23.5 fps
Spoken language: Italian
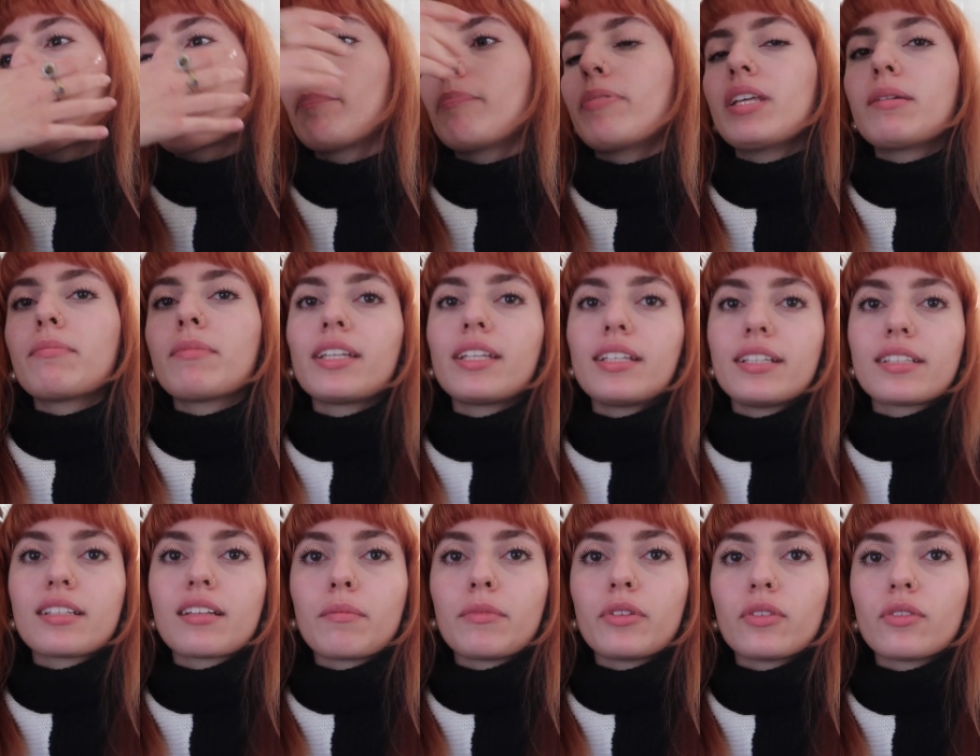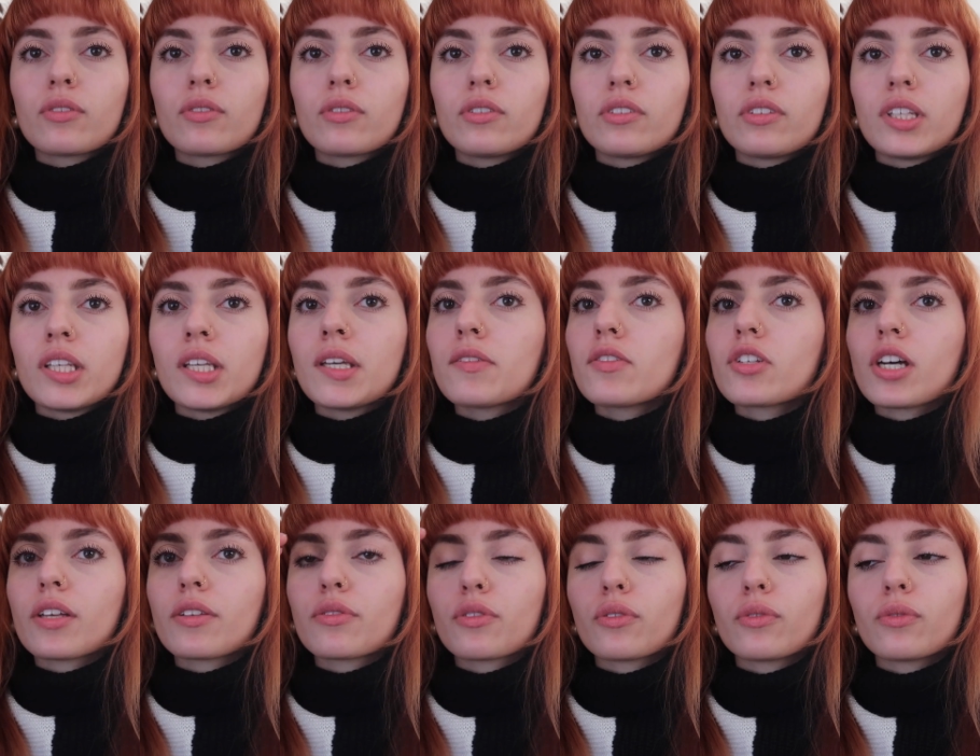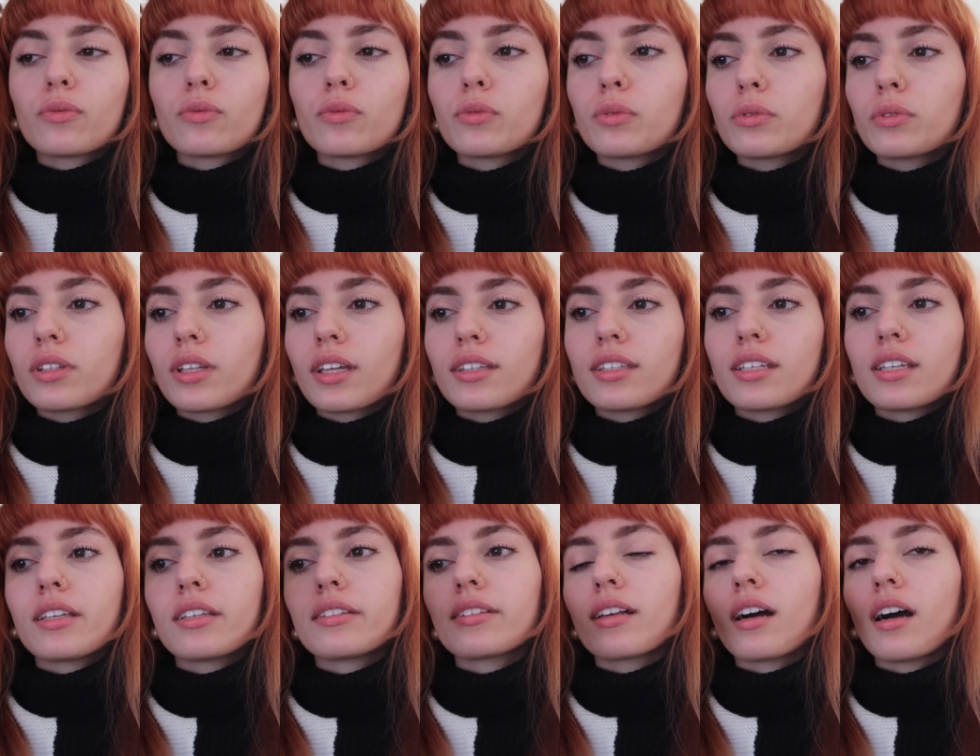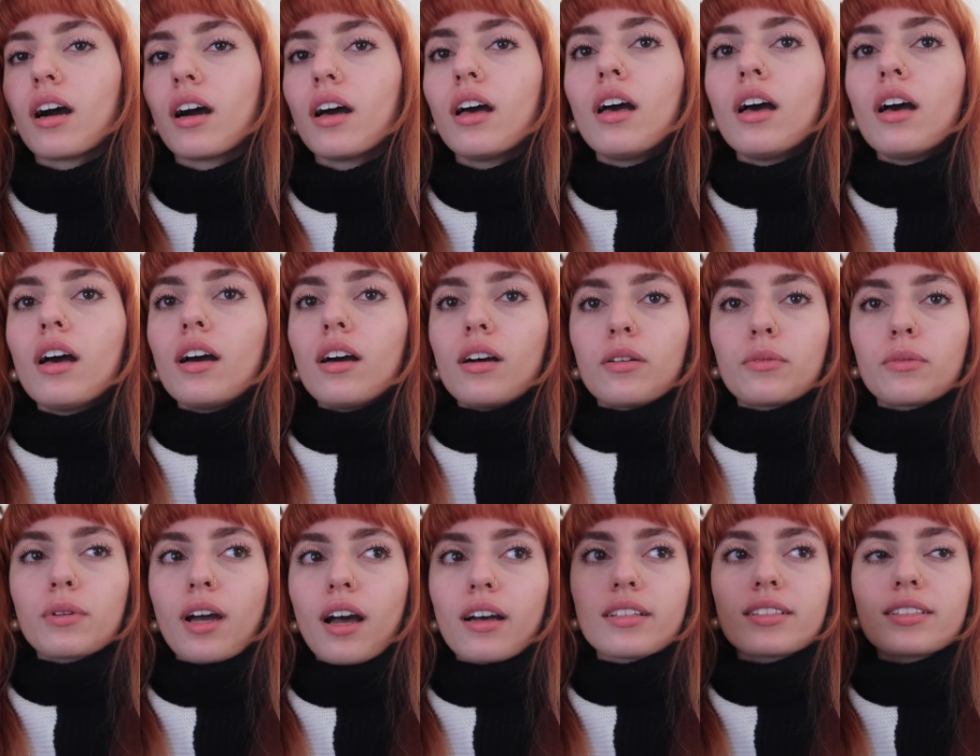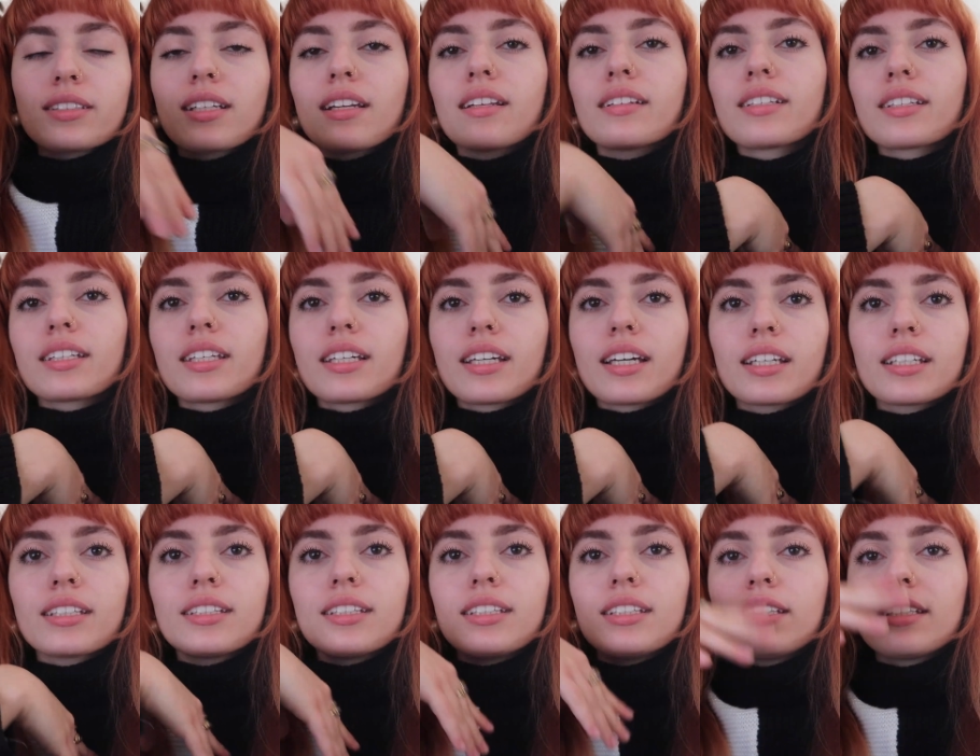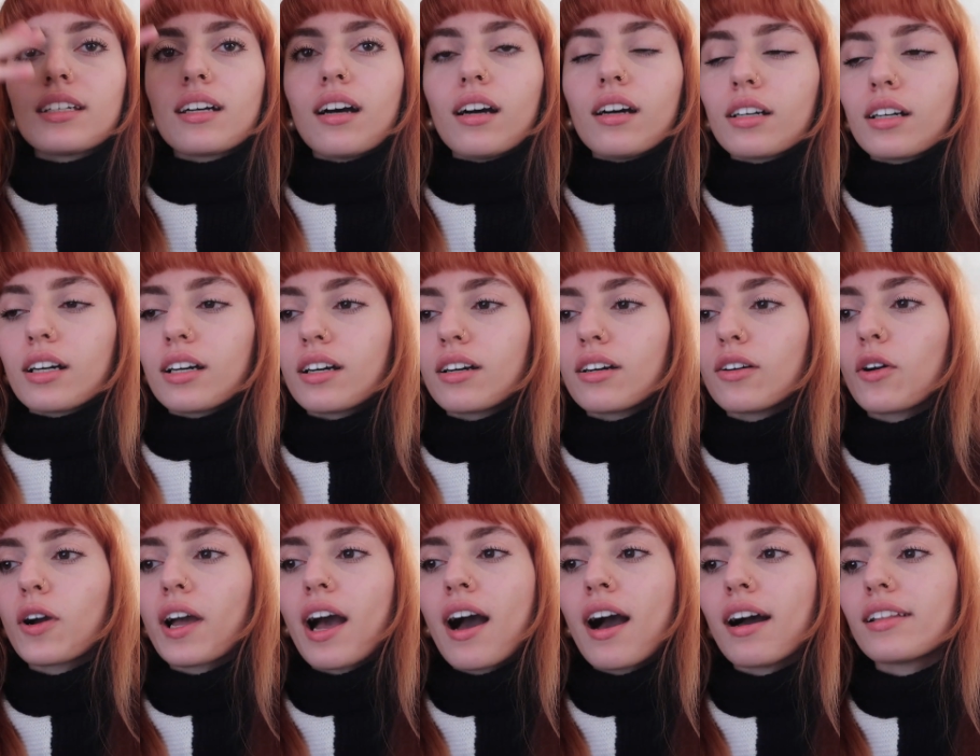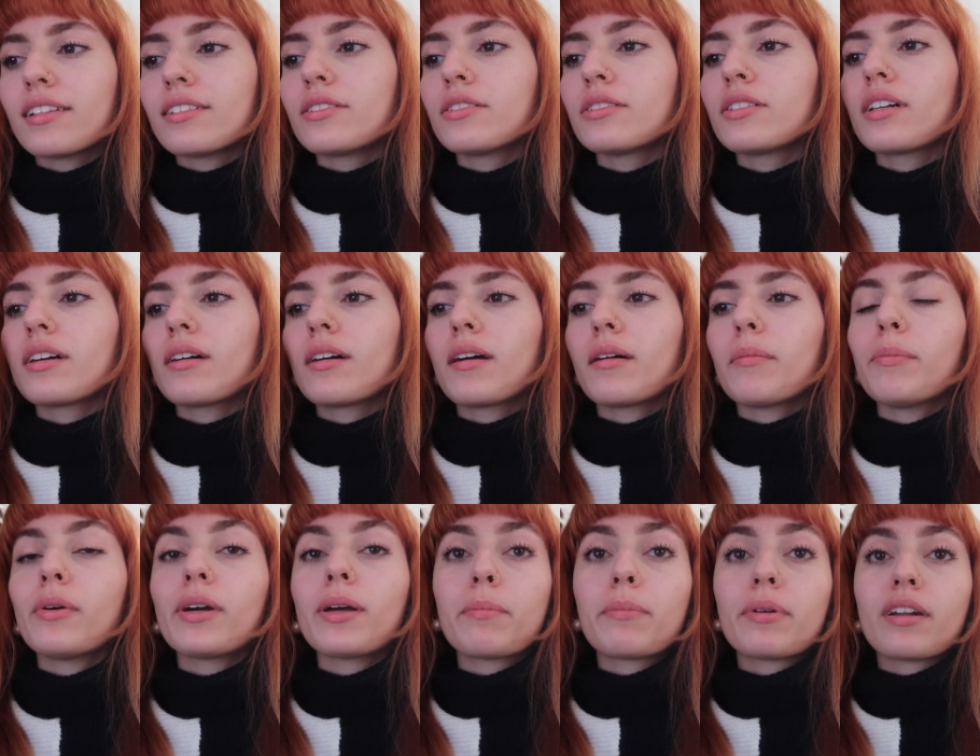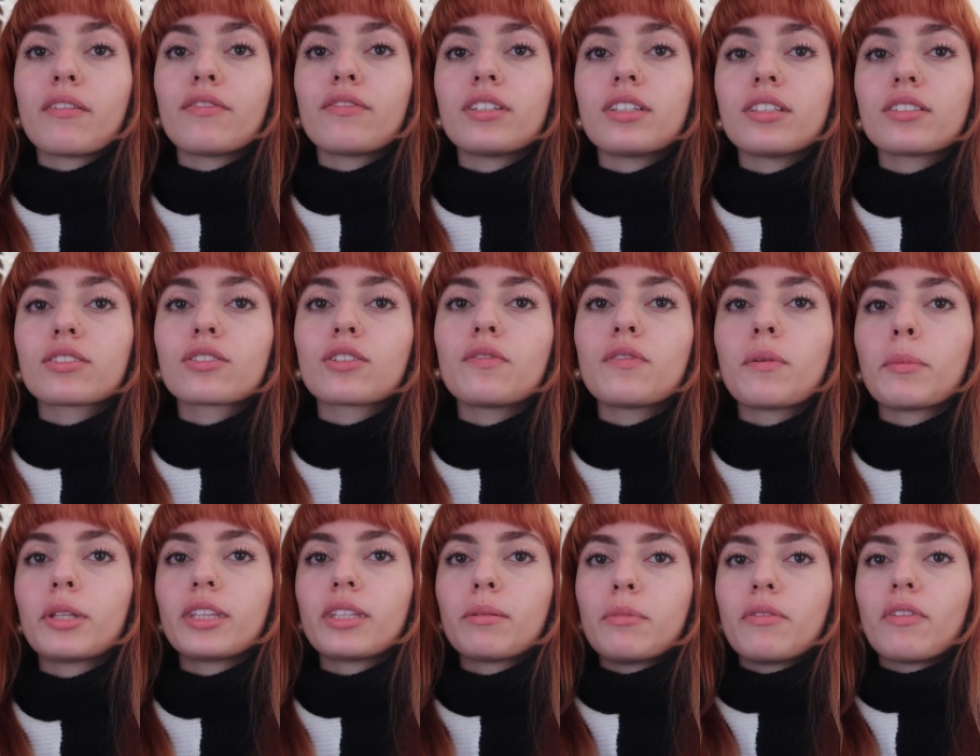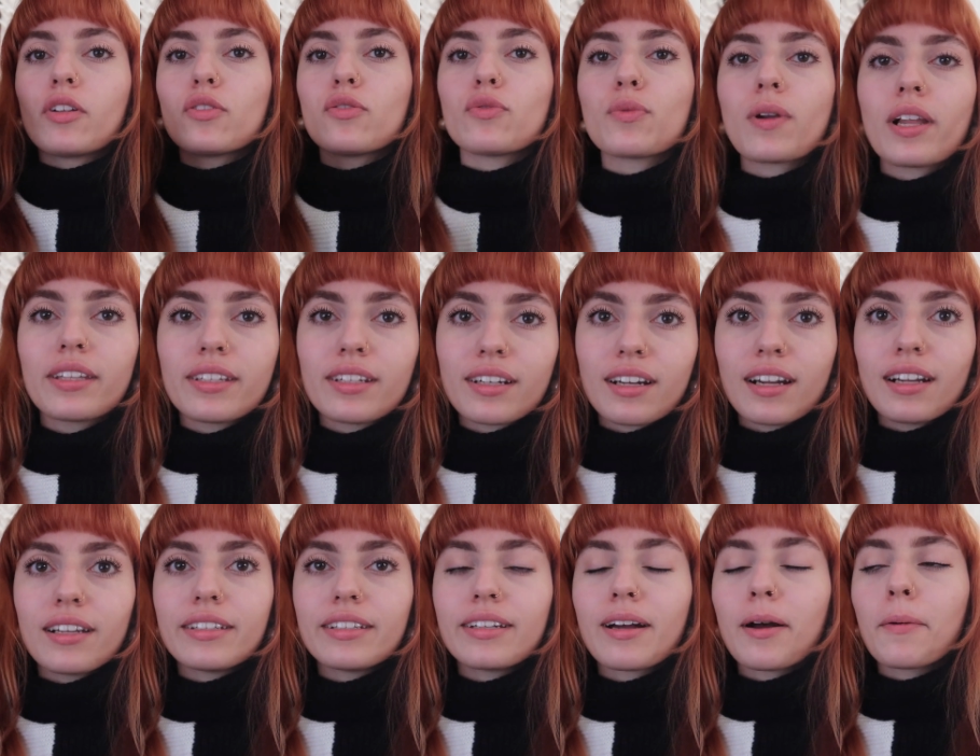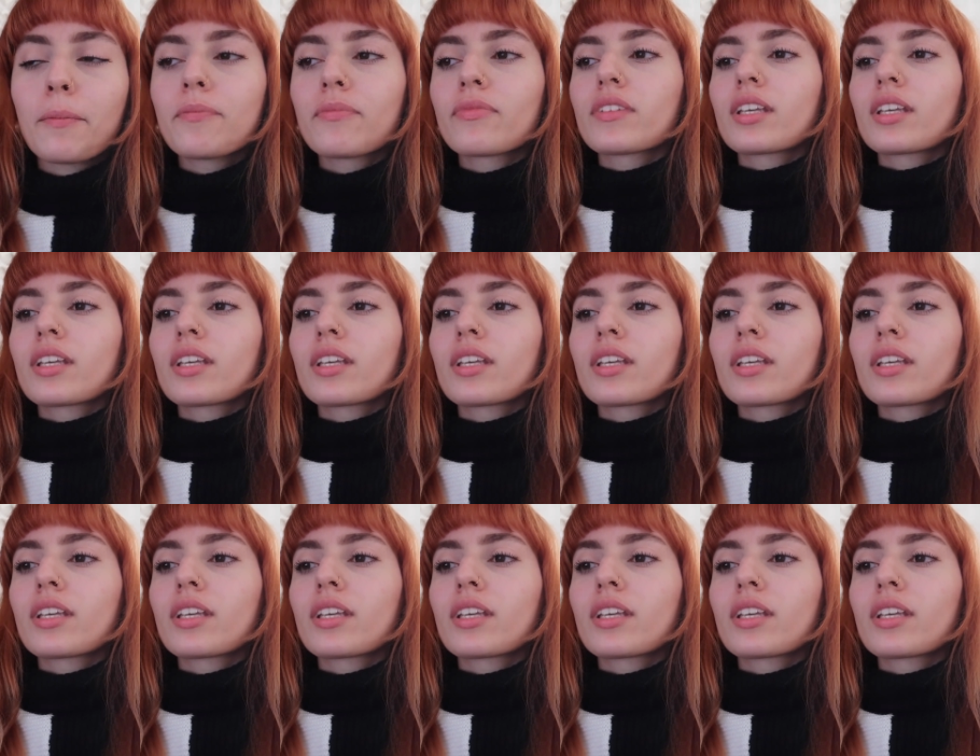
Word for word: prima degli esami sono così, cioè sono tutta tesa un'ansia, la tachicardia, ho caldo e poi appena finisco ovviamente mi va giù l'adrenalina